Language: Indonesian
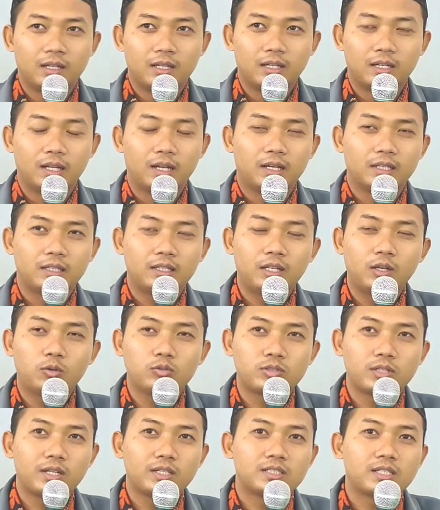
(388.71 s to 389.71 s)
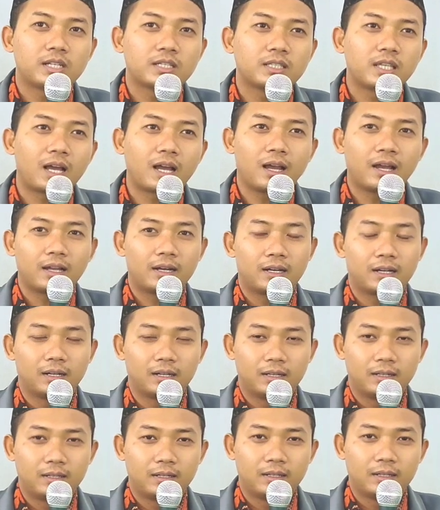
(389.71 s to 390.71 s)
Lah, tidak usah
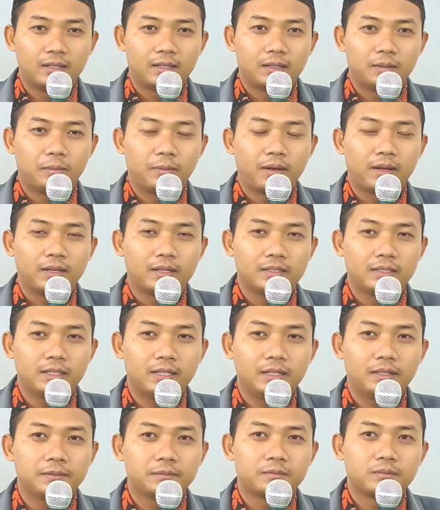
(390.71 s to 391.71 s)
diceritakan. Ya.